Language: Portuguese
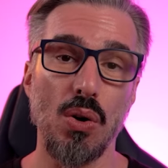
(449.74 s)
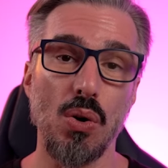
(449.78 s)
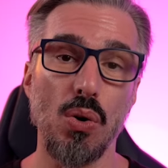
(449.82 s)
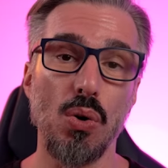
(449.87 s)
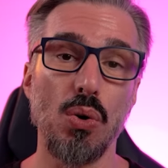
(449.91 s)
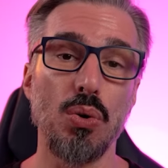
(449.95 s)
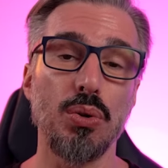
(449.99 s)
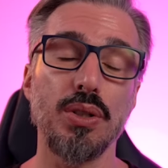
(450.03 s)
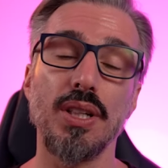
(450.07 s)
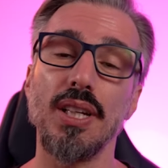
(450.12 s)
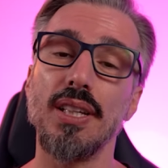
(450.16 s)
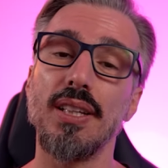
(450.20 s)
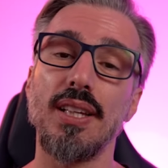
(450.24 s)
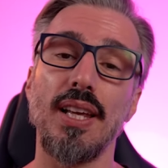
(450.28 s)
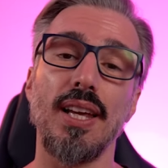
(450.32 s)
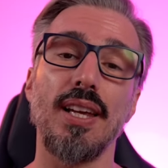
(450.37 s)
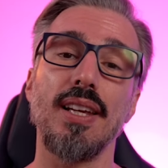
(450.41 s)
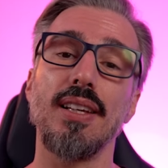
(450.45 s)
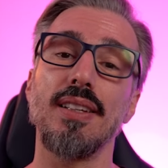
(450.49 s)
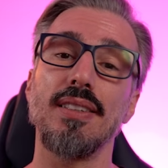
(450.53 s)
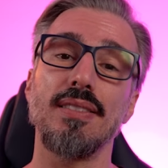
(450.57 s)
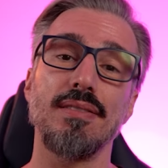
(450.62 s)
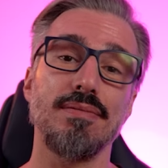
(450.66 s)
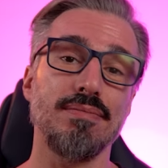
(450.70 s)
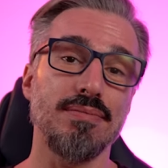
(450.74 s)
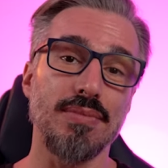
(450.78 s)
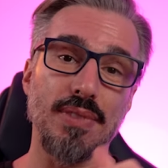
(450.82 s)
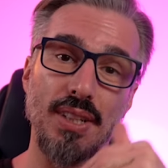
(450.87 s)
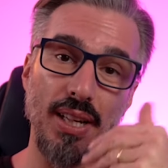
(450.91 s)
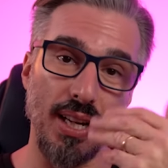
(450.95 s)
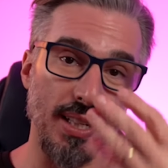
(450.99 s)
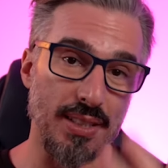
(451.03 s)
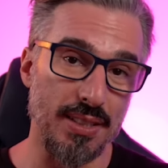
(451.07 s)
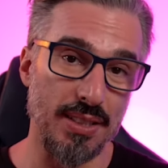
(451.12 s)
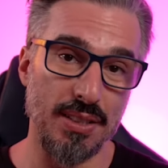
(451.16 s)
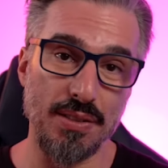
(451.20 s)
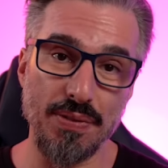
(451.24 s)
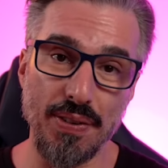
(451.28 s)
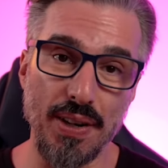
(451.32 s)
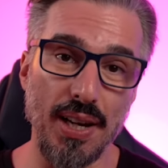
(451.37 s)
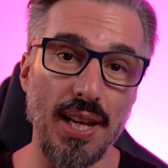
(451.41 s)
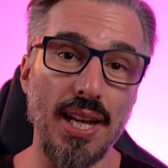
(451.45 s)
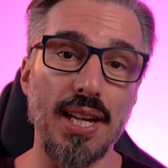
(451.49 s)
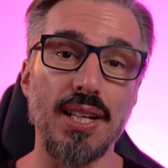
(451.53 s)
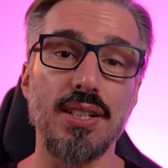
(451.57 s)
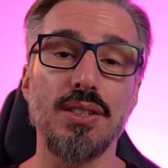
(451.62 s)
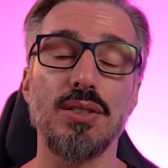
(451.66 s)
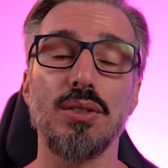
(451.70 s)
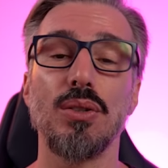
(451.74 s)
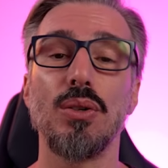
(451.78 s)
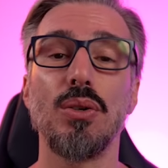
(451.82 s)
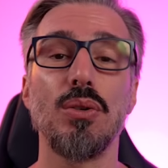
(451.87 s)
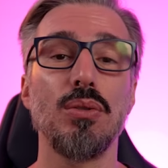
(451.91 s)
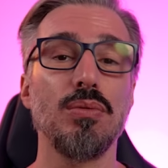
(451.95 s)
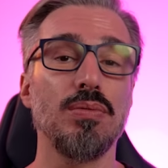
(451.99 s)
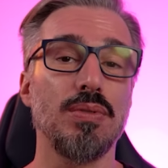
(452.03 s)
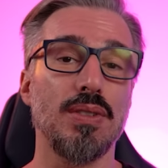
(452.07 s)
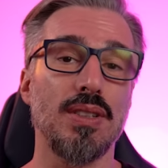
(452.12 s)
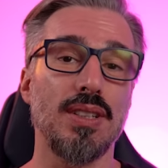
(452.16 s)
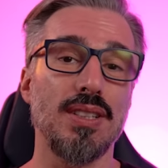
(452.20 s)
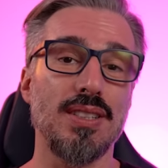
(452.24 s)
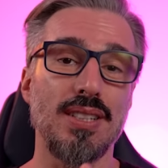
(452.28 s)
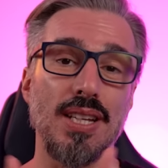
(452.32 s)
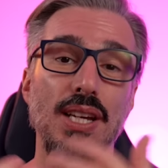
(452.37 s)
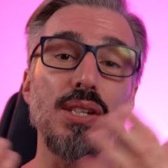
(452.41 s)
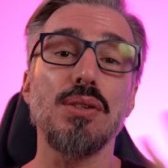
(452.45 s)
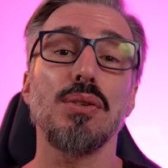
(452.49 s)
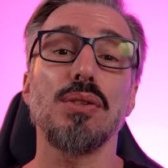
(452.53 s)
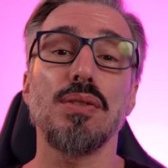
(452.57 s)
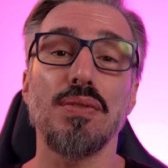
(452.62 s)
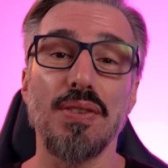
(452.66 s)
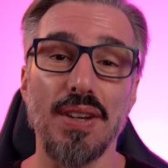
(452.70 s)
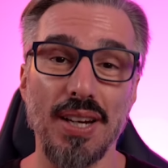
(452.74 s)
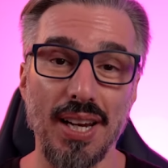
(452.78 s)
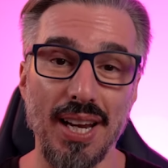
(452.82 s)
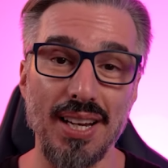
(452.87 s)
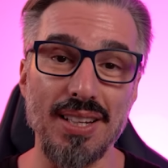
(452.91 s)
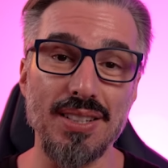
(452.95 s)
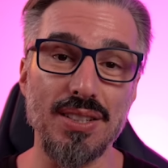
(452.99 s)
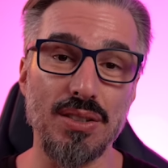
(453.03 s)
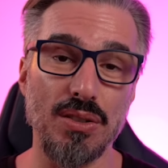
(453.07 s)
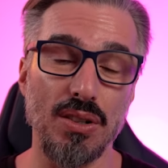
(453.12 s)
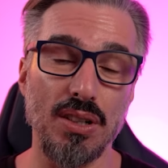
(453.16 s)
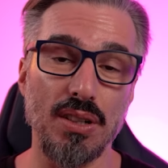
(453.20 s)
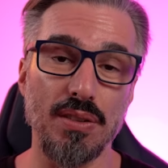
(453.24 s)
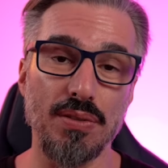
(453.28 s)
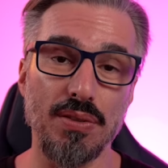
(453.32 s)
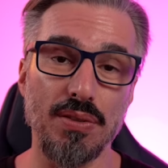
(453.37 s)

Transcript: ou que têm crenças diferentes, ou que sejam diferentes de qualquer